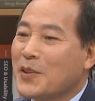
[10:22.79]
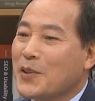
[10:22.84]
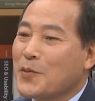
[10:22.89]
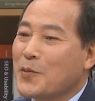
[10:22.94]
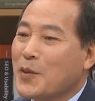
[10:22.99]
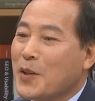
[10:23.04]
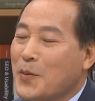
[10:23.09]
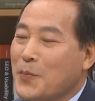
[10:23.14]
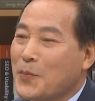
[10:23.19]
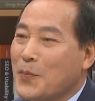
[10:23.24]

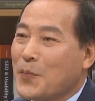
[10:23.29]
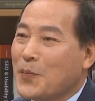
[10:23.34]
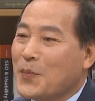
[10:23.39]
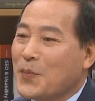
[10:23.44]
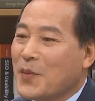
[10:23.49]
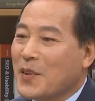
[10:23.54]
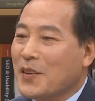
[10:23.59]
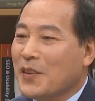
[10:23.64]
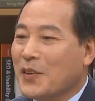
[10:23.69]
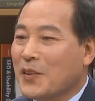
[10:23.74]
저보다
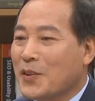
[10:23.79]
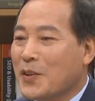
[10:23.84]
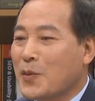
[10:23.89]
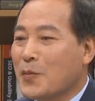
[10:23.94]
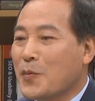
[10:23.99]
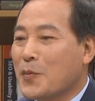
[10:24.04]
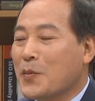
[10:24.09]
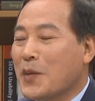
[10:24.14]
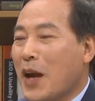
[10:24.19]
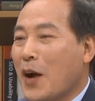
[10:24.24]
어떻게
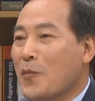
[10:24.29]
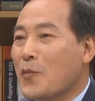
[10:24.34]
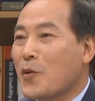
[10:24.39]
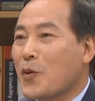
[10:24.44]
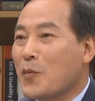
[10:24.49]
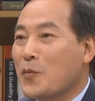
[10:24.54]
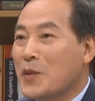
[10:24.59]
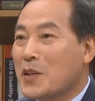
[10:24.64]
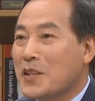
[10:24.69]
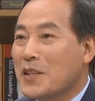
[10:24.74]
보면
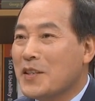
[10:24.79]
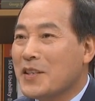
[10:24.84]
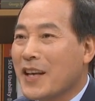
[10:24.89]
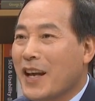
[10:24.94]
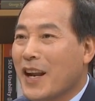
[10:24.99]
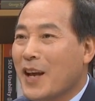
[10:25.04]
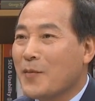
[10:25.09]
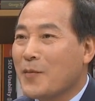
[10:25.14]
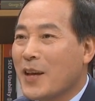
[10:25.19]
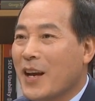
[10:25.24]
양복이 미친
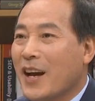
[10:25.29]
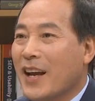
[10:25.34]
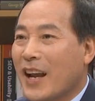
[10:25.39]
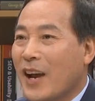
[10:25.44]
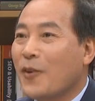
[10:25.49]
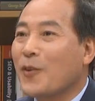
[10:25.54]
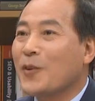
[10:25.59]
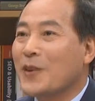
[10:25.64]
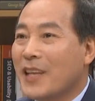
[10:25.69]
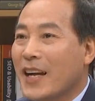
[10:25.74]

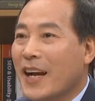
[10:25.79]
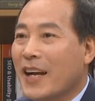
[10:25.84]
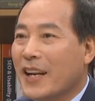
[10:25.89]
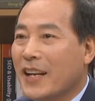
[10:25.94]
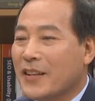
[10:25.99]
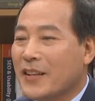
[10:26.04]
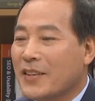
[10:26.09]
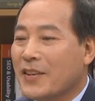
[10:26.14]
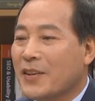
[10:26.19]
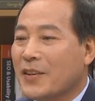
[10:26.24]
사람이야라고 아.
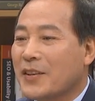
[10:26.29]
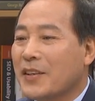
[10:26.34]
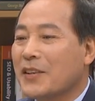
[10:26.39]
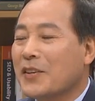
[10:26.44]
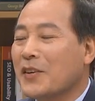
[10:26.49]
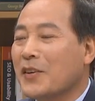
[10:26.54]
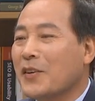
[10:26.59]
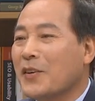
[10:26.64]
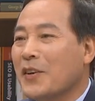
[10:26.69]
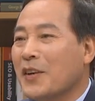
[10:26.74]
이야기를 했어요.
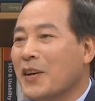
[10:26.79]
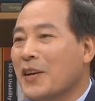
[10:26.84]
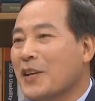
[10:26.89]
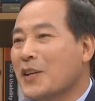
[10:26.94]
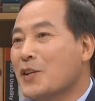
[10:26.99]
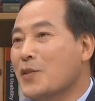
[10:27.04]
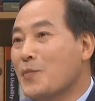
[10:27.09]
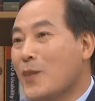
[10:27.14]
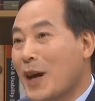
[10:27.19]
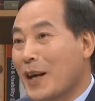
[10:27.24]
그래서
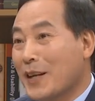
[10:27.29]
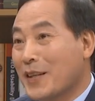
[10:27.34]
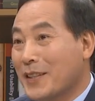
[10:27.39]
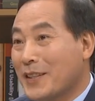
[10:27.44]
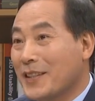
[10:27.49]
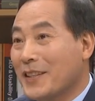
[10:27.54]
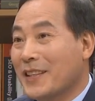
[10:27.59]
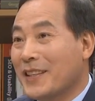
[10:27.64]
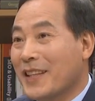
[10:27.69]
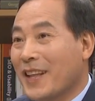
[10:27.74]
그 말을
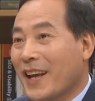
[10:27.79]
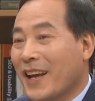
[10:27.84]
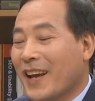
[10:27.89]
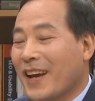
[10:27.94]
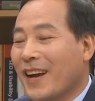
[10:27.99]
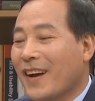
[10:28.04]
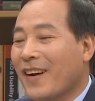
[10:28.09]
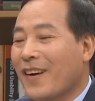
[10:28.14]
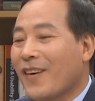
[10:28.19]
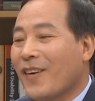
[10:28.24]
들을
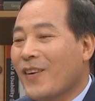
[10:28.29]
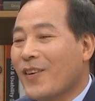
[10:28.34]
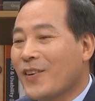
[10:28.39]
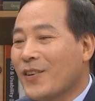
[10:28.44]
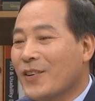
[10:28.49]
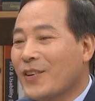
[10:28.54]
때 네.